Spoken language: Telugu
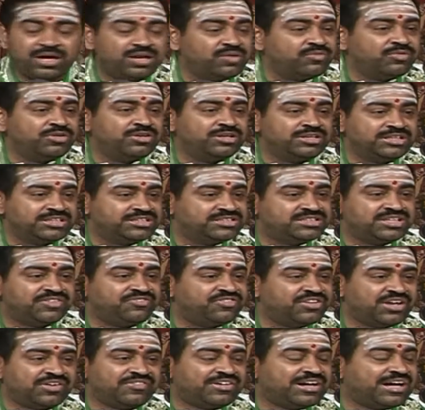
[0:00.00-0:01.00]
మానవులు
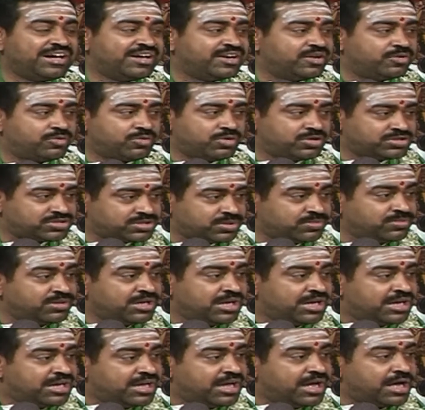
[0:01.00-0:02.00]
నిత్య వ్యవహారం
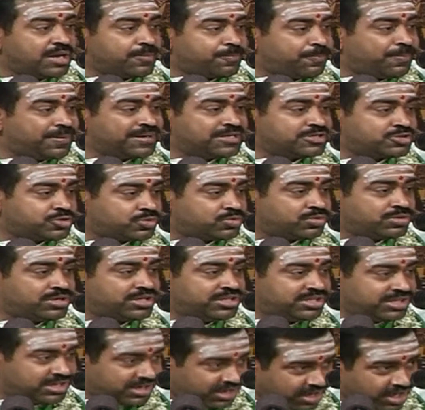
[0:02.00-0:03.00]
కోసం
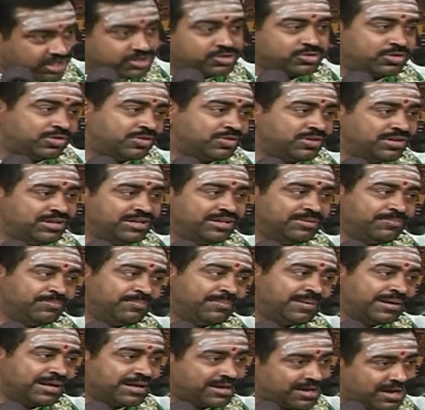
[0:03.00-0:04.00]
ఏర్పరచుకున్నది కాదు
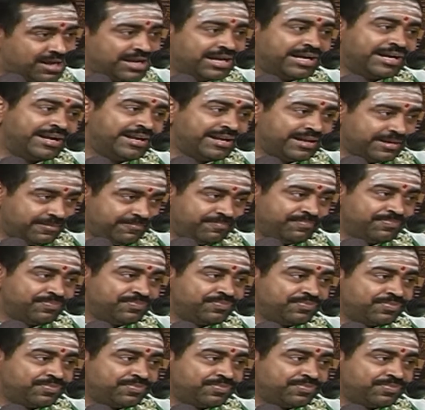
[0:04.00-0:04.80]
మన కాలగణన